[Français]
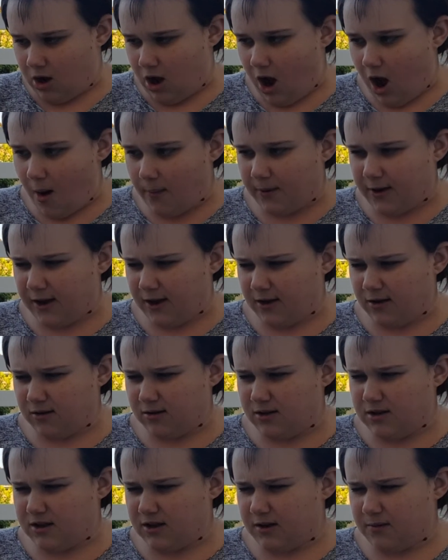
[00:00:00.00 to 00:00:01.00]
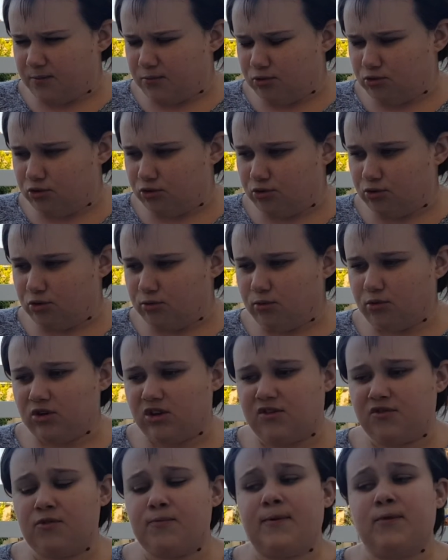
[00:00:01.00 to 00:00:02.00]
Après, il y a beaucoup de
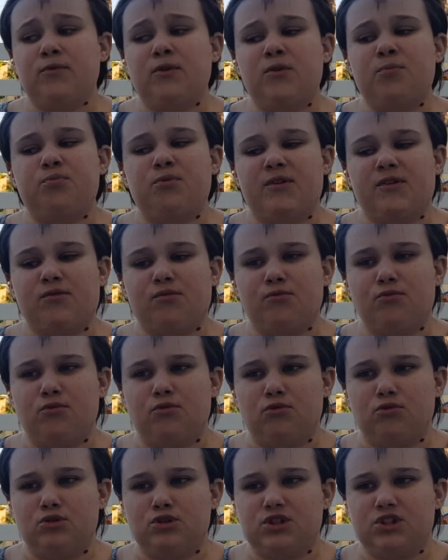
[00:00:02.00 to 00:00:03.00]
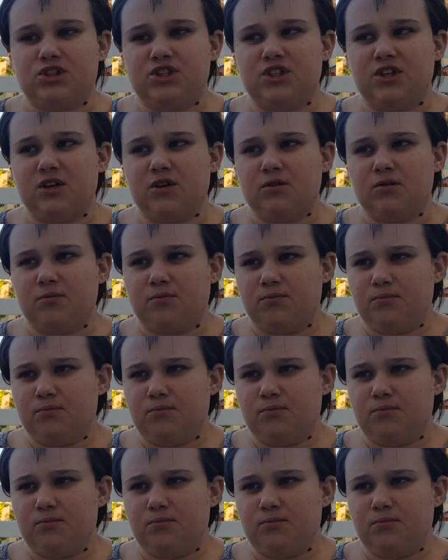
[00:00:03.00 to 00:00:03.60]
monde qui veulent pas donner de poisson aux chiens.